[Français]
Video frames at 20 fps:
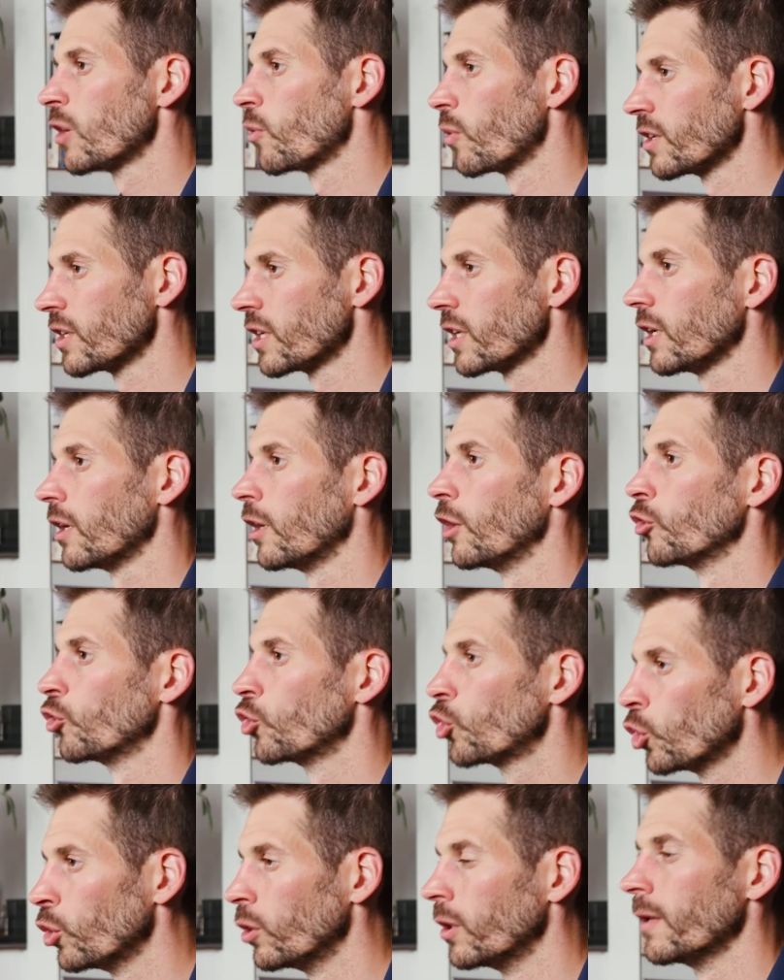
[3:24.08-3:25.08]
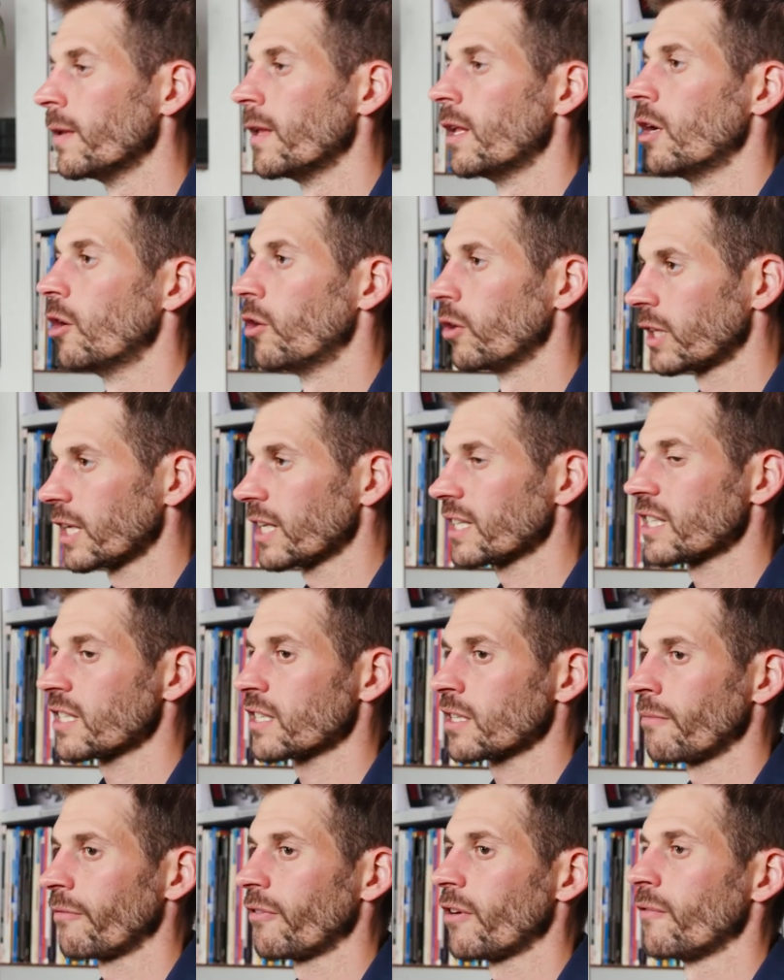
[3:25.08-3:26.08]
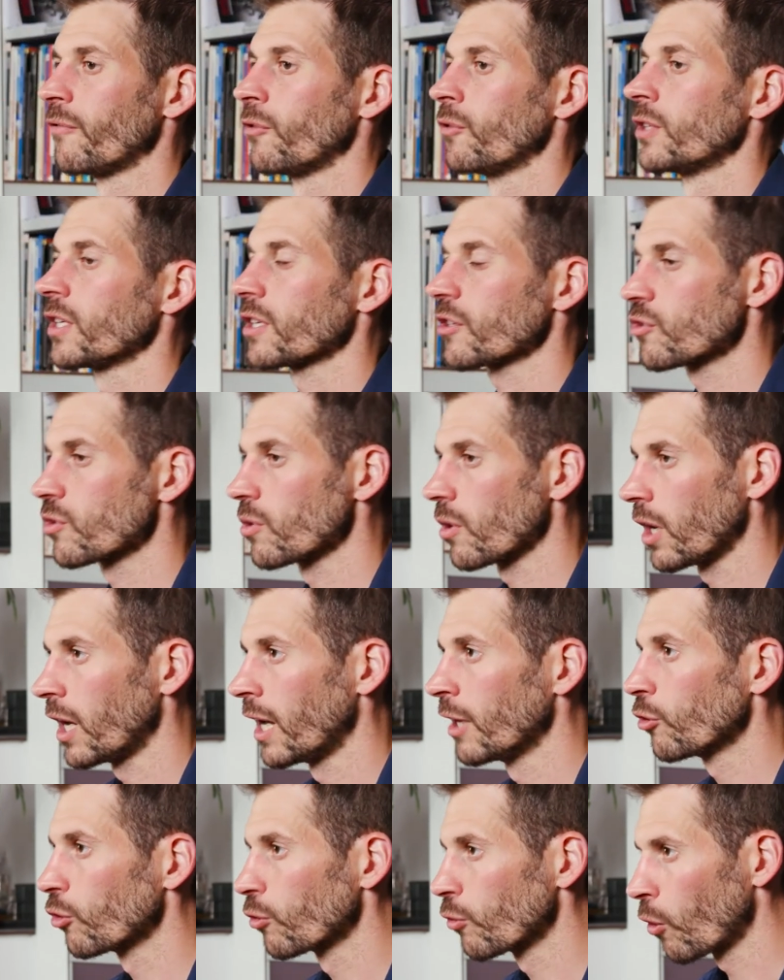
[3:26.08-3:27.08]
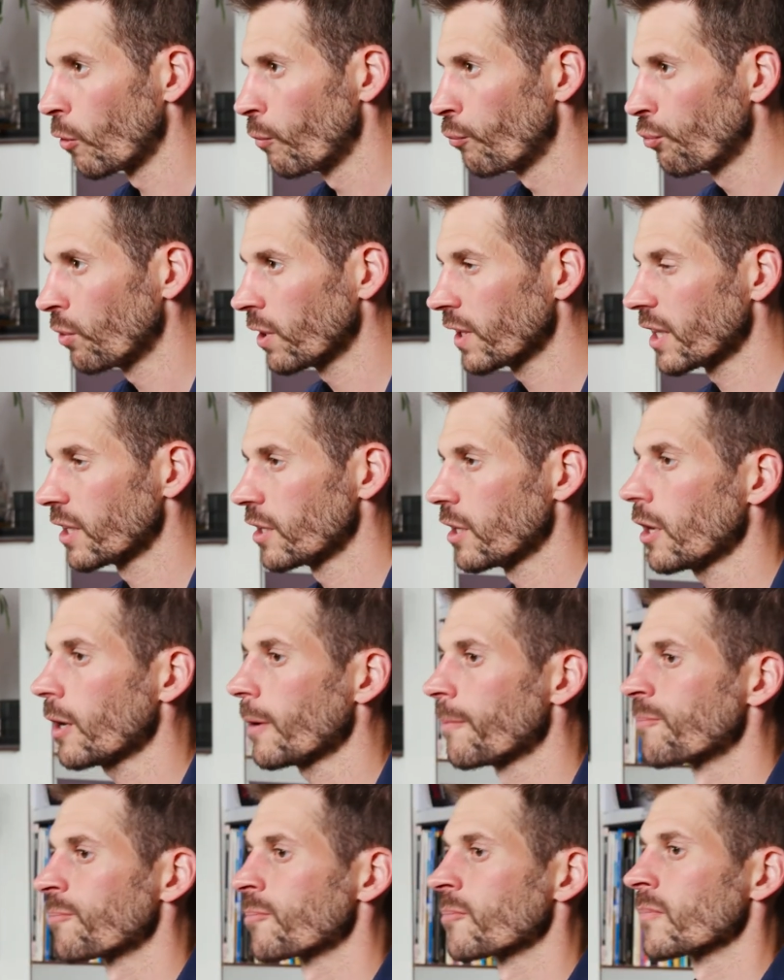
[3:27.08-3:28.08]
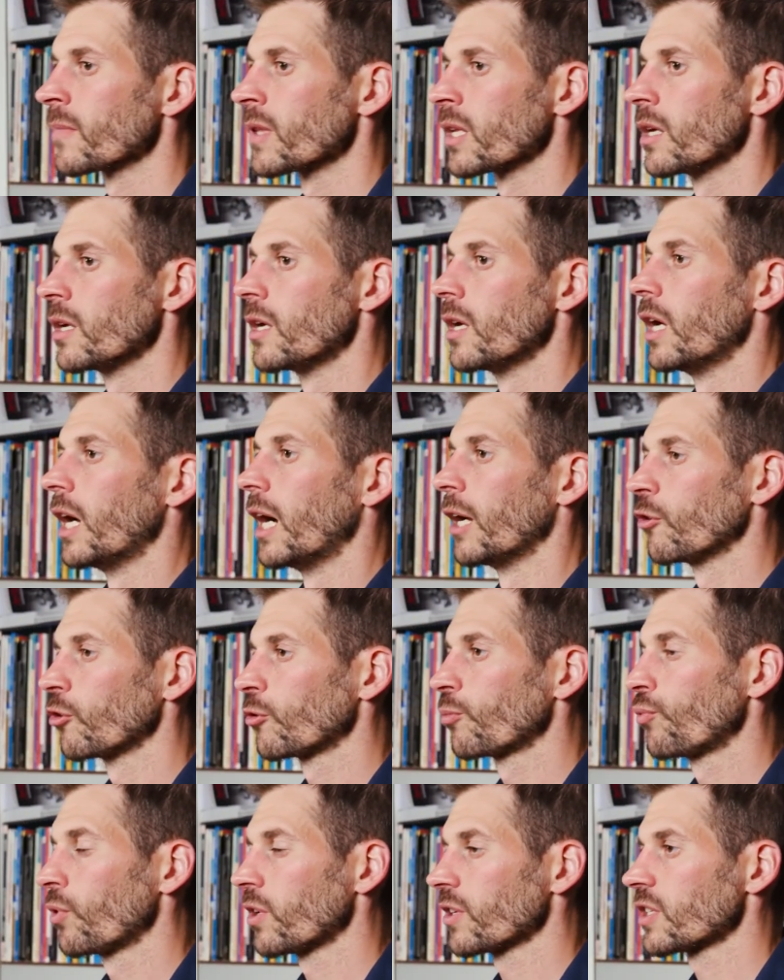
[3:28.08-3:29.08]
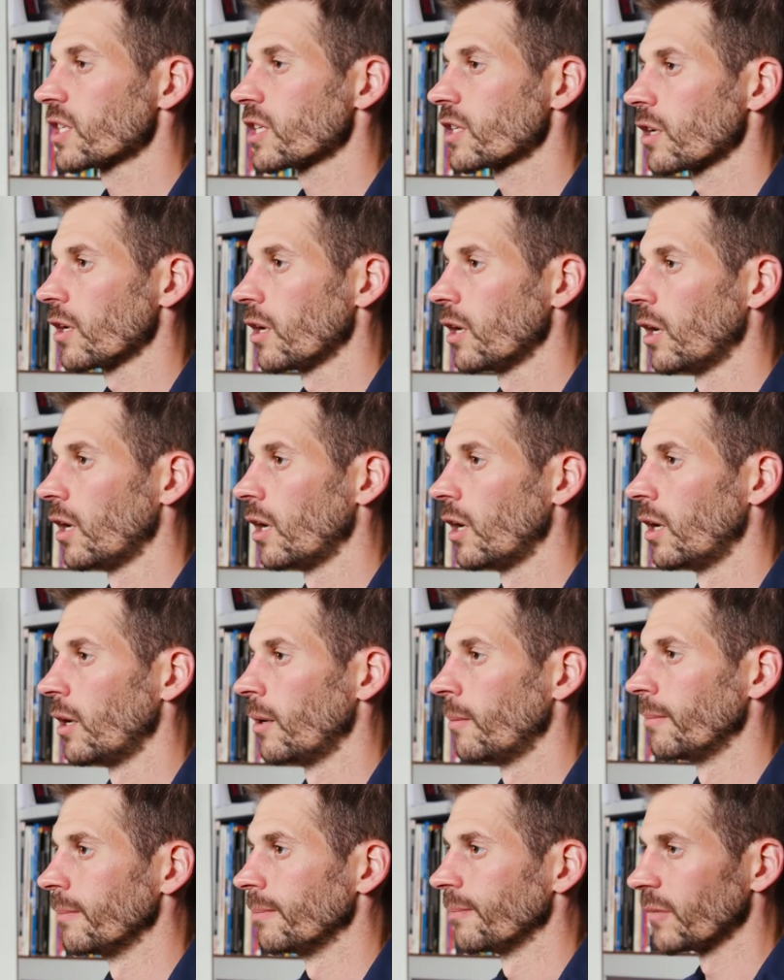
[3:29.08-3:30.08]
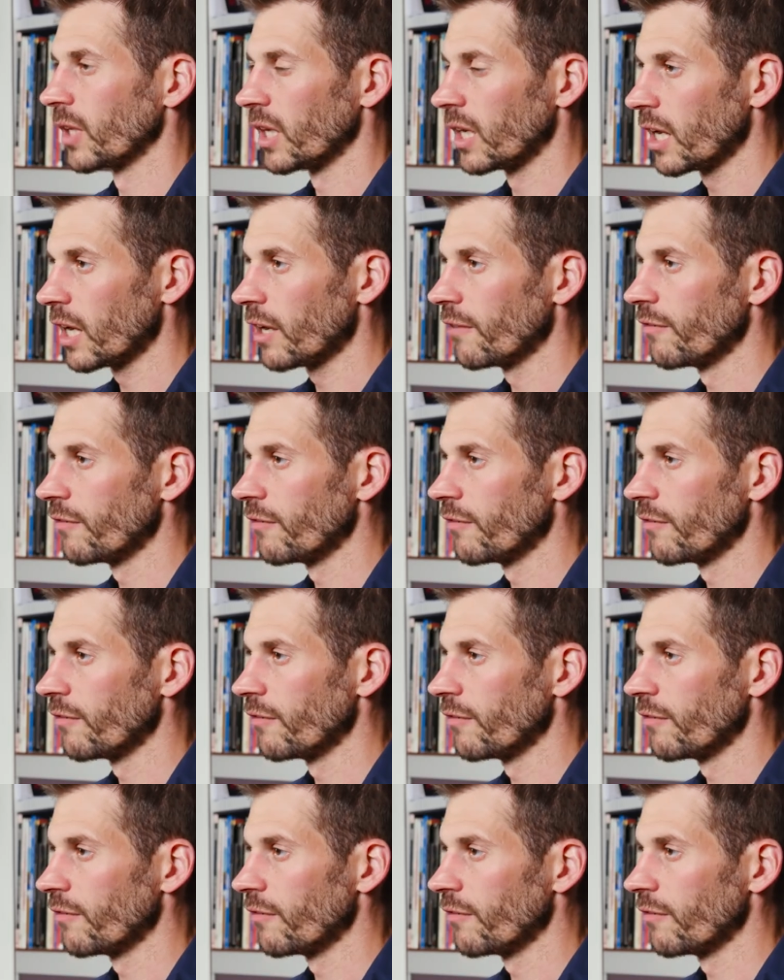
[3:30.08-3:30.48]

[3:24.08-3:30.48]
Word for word: éloigner euh, d'eux. Ok, ça ça me fait venir sur un autre point d'ailleurs. Un autre point c'est que euh, là